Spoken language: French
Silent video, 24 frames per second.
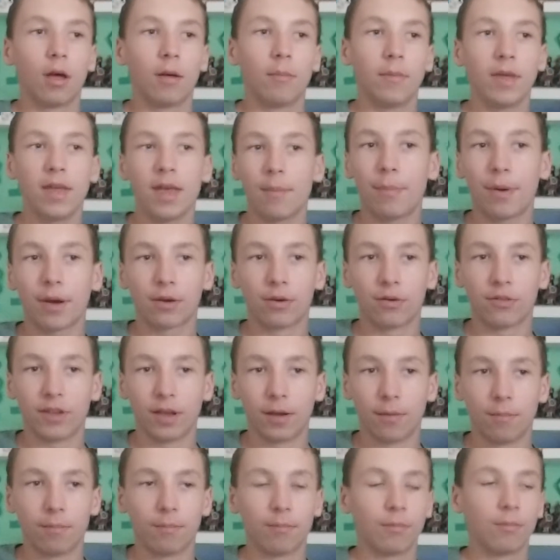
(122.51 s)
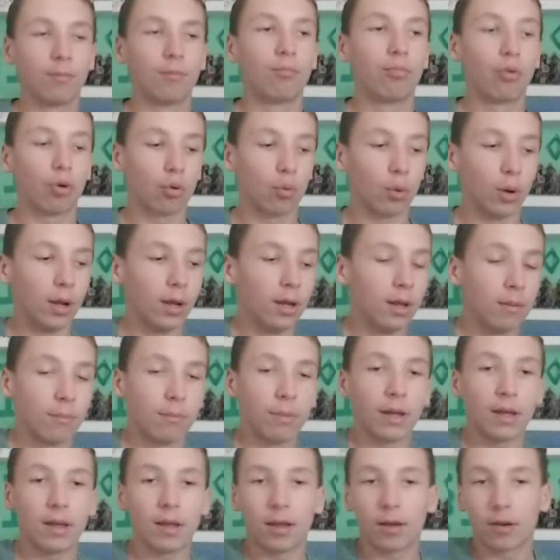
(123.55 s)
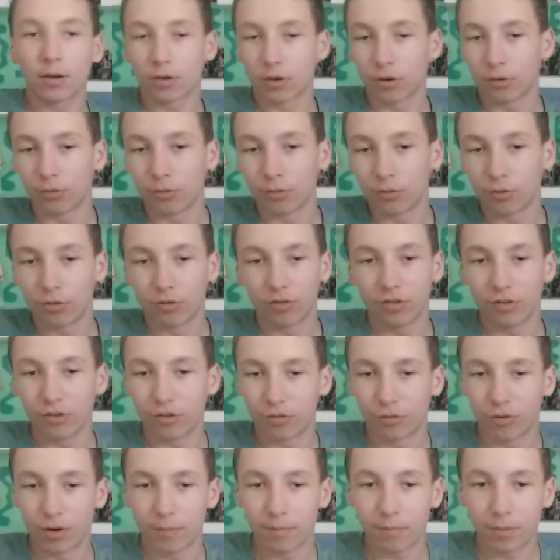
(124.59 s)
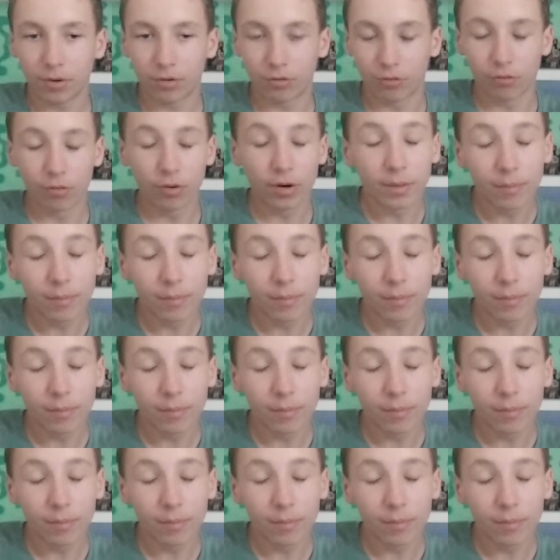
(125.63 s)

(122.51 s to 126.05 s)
Mais pas que ça. Pourquoi que Je ne je vous,